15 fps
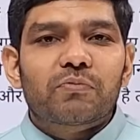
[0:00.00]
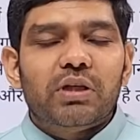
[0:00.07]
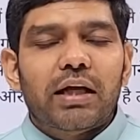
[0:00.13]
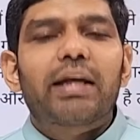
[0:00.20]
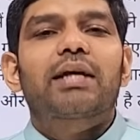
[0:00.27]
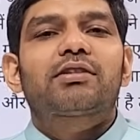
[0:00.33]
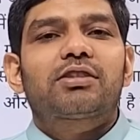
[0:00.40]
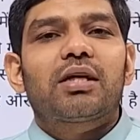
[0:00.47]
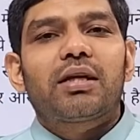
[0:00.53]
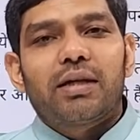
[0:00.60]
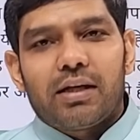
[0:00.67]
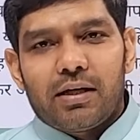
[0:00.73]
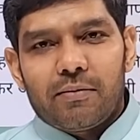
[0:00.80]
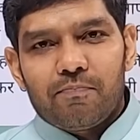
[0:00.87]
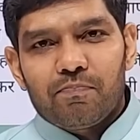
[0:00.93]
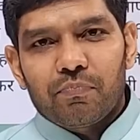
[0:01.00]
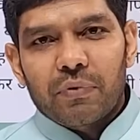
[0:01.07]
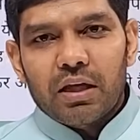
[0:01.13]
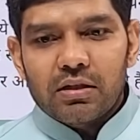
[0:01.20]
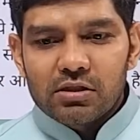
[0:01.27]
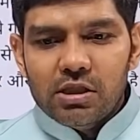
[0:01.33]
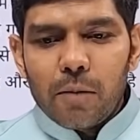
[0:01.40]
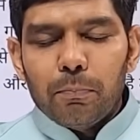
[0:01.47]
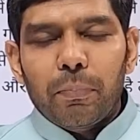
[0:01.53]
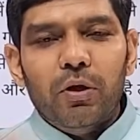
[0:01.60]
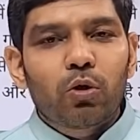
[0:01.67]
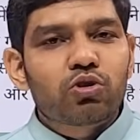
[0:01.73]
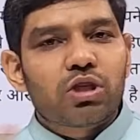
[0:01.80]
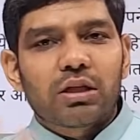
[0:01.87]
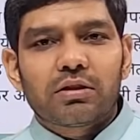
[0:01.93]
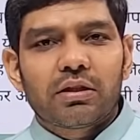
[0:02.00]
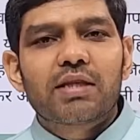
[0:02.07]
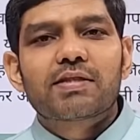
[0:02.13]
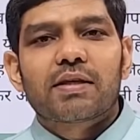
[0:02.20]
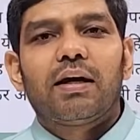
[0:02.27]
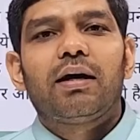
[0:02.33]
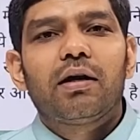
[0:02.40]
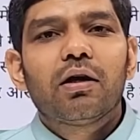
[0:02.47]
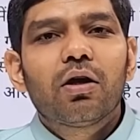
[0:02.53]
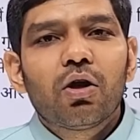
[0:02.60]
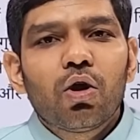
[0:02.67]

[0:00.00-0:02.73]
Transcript: कनेक्शन है छप्पन और छत्तीस का